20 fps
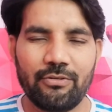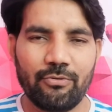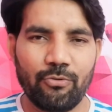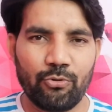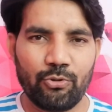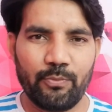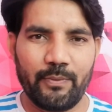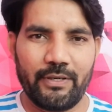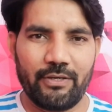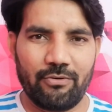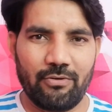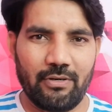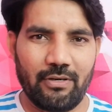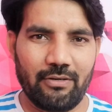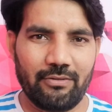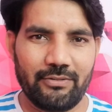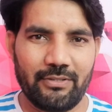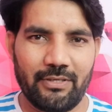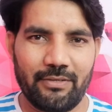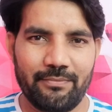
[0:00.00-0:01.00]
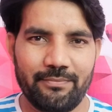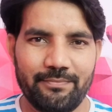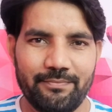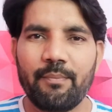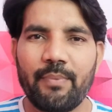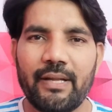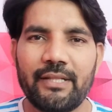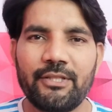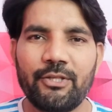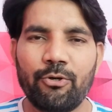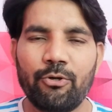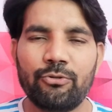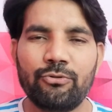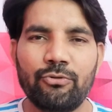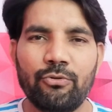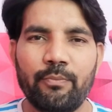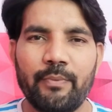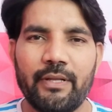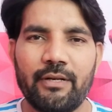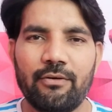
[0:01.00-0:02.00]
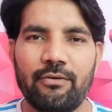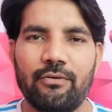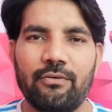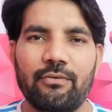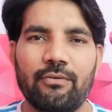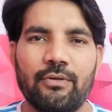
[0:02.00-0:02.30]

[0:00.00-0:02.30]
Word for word: గుర్తుపెట్టుకోగలుగుతారు ప్రతిరోజు మీరు